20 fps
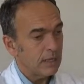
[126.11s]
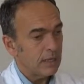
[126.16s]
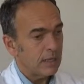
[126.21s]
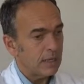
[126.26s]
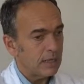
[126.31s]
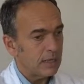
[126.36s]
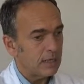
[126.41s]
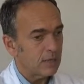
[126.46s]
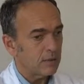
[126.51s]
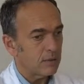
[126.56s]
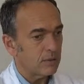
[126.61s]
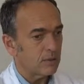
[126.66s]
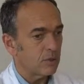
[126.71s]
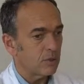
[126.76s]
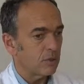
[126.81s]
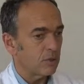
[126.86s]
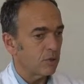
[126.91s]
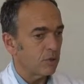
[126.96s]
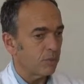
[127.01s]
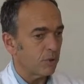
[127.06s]
Et euh,
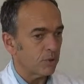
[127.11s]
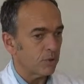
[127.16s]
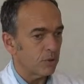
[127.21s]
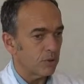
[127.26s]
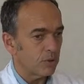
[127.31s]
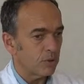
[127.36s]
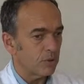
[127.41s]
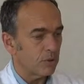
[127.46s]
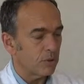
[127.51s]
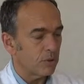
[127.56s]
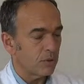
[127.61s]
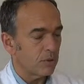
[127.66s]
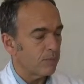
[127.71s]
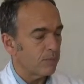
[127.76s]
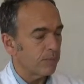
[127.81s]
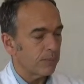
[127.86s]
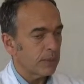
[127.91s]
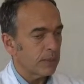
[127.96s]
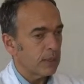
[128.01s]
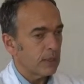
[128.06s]
le,
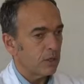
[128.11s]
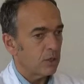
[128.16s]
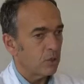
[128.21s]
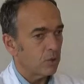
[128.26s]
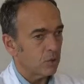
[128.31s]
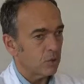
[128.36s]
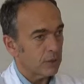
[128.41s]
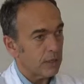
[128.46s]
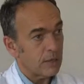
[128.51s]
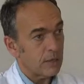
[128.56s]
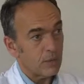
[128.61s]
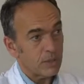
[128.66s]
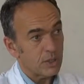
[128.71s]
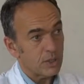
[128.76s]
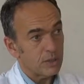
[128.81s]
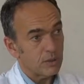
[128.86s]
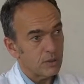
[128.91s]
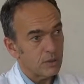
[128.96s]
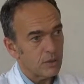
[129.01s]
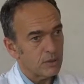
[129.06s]
le, congrès à
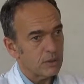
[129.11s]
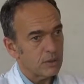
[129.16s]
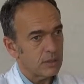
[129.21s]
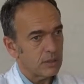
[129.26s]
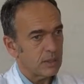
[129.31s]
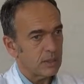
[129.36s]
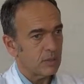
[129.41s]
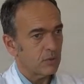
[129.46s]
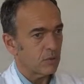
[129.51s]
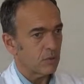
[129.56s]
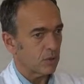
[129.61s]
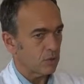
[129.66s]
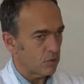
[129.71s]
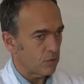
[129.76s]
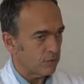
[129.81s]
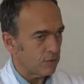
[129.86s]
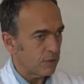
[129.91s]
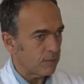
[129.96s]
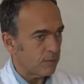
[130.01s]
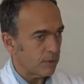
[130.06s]
Washington, c'était donc en
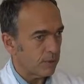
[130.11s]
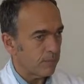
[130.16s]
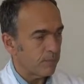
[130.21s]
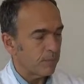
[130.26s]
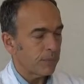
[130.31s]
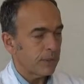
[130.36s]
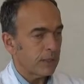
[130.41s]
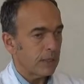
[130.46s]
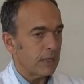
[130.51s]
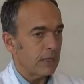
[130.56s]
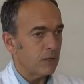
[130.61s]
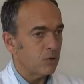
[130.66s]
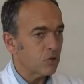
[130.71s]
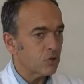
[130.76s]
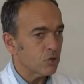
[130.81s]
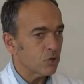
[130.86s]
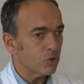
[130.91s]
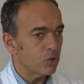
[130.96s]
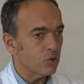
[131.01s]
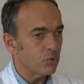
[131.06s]
novembre. Et
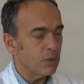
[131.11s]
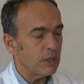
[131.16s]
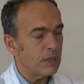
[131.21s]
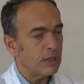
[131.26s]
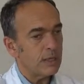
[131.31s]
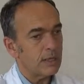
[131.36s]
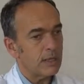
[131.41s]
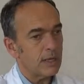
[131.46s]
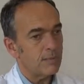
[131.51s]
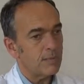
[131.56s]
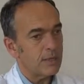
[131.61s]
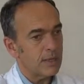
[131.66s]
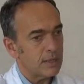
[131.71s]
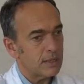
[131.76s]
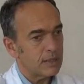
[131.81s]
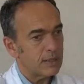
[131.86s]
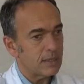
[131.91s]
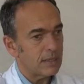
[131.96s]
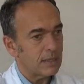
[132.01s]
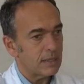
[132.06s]
aujourd'hui, eh
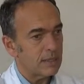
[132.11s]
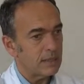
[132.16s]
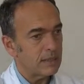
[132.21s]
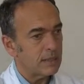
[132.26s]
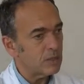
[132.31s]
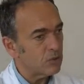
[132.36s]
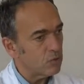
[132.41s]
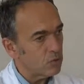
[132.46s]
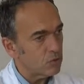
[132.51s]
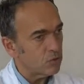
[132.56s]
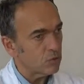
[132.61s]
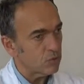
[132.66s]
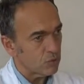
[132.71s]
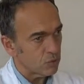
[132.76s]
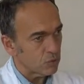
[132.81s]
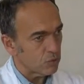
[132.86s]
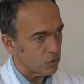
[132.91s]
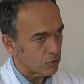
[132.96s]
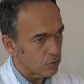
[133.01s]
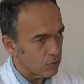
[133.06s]
bien, les discussions
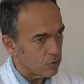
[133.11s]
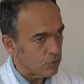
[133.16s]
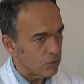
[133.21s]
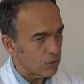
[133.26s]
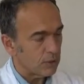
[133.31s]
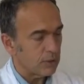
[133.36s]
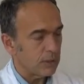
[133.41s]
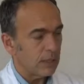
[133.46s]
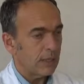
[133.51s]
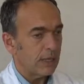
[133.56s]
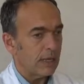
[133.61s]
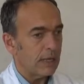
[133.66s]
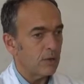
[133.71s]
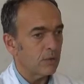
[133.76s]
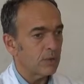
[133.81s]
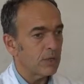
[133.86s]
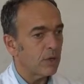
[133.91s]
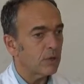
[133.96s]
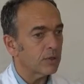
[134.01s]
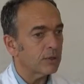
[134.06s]
sont en cours et
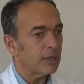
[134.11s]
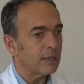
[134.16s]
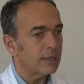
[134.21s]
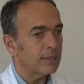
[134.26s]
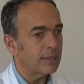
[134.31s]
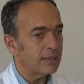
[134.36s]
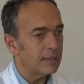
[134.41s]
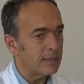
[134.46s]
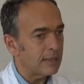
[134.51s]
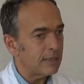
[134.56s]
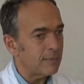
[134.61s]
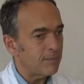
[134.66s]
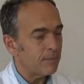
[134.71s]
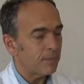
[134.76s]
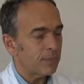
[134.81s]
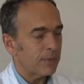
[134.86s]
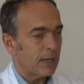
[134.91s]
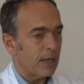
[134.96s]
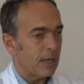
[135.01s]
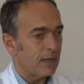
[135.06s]
on est en train d'aider
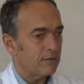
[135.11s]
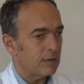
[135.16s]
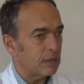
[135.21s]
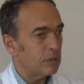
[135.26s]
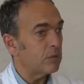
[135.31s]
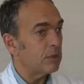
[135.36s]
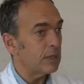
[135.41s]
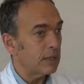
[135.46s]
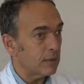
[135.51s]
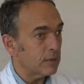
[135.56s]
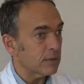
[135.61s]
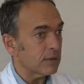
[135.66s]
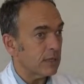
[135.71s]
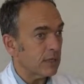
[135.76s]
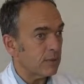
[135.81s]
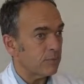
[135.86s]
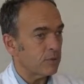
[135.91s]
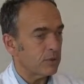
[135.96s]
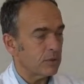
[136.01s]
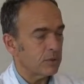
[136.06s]
avec Unicancer,
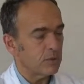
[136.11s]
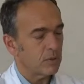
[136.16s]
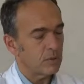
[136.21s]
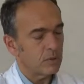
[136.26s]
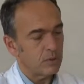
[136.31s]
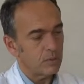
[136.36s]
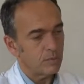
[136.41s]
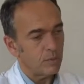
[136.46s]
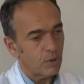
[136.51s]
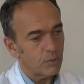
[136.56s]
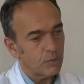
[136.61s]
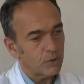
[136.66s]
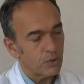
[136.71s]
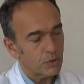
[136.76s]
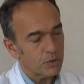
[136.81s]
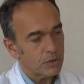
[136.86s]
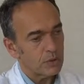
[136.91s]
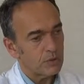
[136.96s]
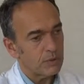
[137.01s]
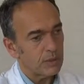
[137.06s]
puisque le
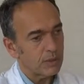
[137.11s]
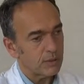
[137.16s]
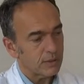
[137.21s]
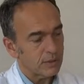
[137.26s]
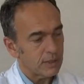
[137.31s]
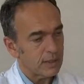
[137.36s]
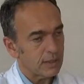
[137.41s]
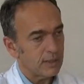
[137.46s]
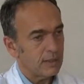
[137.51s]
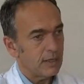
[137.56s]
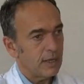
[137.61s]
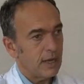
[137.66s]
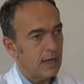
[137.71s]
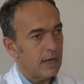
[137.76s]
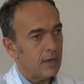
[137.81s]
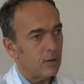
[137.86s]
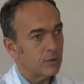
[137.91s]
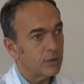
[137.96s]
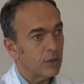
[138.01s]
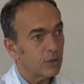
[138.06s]
promoteur c'est Unicancer,
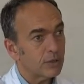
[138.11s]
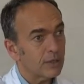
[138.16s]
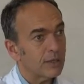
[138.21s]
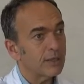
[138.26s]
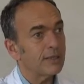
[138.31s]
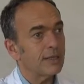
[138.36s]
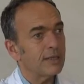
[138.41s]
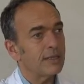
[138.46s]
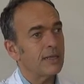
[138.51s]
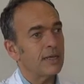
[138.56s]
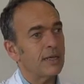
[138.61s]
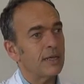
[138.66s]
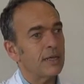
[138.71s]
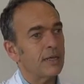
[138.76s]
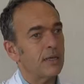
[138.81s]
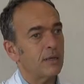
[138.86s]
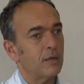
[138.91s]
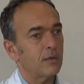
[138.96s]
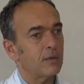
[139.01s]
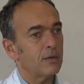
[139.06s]
on est en train
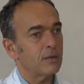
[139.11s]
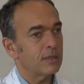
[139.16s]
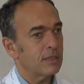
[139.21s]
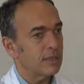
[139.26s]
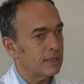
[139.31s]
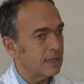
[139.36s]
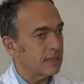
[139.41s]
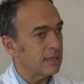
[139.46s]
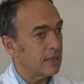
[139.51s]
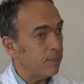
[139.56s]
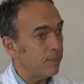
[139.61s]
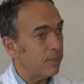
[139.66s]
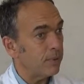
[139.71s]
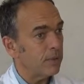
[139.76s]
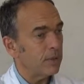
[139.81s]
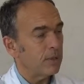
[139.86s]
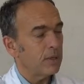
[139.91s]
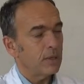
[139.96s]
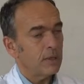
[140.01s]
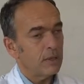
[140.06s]
d'aider ces euh, équipes
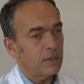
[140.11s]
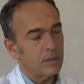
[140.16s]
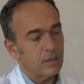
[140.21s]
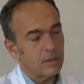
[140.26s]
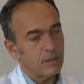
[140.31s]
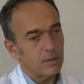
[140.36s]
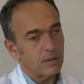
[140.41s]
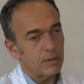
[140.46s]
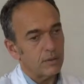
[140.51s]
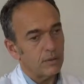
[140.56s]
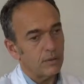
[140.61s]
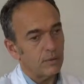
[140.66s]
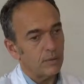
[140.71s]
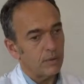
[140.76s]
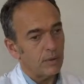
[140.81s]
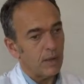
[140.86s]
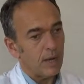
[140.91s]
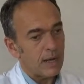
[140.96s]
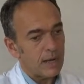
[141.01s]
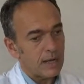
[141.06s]

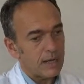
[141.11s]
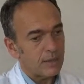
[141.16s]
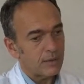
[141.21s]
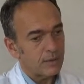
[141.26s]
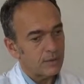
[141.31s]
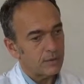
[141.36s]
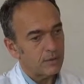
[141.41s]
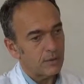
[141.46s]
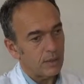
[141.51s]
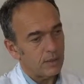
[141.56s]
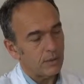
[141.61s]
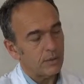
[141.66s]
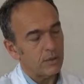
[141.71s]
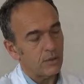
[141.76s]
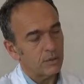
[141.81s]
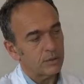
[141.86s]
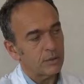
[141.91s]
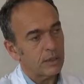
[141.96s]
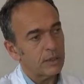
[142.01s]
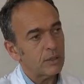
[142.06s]
euh, à euh,
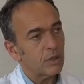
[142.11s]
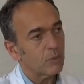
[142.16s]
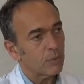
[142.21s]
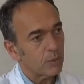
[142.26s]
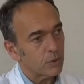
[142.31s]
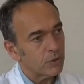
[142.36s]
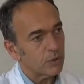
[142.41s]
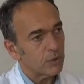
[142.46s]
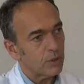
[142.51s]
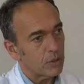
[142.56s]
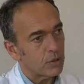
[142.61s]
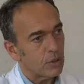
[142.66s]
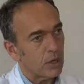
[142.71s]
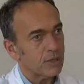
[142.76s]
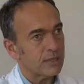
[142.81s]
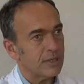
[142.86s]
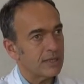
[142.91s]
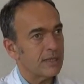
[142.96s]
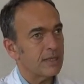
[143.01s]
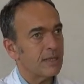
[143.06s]
rentrer dans le protocole. Alors
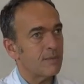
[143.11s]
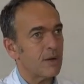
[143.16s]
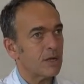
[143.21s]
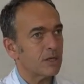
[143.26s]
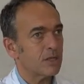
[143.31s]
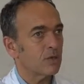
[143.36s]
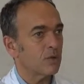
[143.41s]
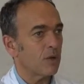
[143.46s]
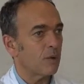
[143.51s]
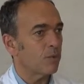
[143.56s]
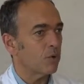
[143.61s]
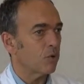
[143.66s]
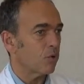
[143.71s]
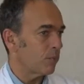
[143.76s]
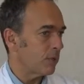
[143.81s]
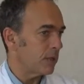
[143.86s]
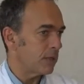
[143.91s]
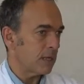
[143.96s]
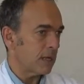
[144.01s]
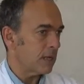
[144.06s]
c'est des démarches qui sont un peu
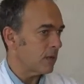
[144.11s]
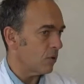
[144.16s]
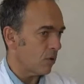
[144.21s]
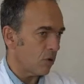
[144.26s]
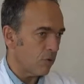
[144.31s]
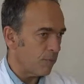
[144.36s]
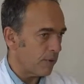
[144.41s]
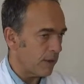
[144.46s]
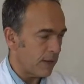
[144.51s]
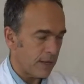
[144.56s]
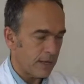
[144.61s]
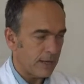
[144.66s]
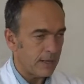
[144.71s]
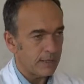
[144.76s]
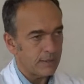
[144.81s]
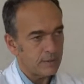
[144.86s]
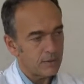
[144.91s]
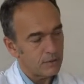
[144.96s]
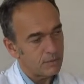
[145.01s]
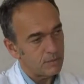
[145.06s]
compliquées,
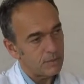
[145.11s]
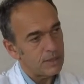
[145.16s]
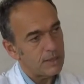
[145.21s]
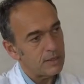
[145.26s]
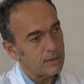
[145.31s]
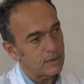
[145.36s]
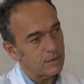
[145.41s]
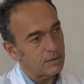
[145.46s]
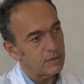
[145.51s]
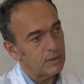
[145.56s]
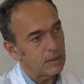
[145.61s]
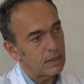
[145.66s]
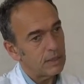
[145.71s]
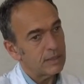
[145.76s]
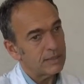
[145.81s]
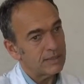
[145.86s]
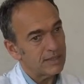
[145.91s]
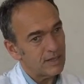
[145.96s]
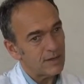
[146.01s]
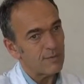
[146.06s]
européennes, mais euh,
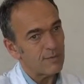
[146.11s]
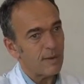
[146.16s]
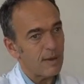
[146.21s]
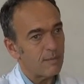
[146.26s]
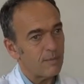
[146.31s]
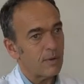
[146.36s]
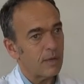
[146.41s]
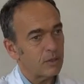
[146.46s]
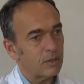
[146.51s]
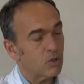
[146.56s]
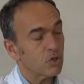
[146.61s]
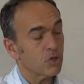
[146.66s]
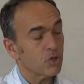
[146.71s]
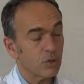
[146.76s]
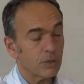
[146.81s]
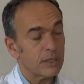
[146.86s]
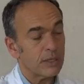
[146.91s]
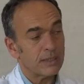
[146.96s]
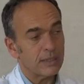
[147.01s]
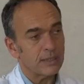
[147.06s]
c'est quand même un enjeu
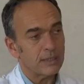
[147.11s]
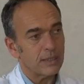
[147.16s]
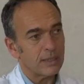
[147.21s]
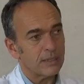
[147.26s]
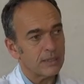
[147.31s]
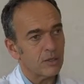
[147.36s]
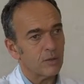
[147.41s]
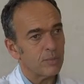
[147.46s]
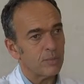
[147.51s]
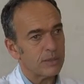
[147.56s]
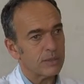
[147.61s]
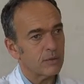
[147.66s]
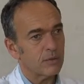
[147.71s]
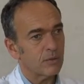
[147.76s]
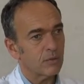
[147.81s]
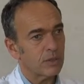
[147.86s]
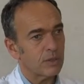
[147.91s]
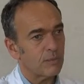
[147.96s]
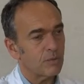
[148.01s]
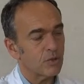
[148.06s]
très intéressant parce
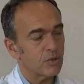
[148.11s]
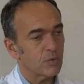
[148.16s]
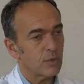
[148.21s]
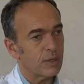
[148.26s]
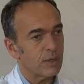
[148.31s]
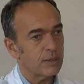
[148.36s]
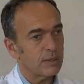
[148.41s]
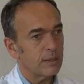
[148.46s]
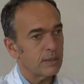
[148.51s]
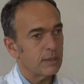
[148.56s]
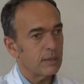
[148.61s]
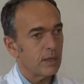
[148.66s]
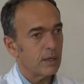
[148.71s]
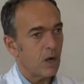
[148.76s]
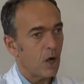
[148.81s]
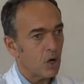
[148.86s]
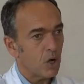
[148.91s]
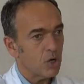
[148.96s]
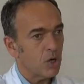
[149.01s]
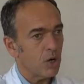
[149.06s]
qu'on a besoin
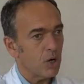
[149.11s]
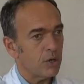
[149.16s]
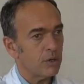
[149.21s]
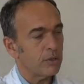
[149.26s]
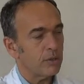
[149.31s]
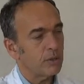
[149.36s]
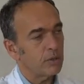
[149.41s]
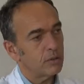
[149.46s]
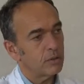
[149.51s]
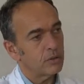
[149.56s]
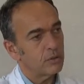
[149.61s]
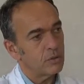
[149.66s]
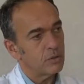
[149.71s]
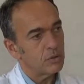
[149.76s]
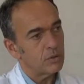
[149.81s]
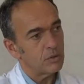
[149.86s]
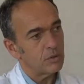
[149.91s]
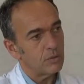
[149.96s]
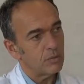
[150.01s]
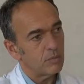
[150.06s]
encore
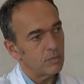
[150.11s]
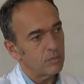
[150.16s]
de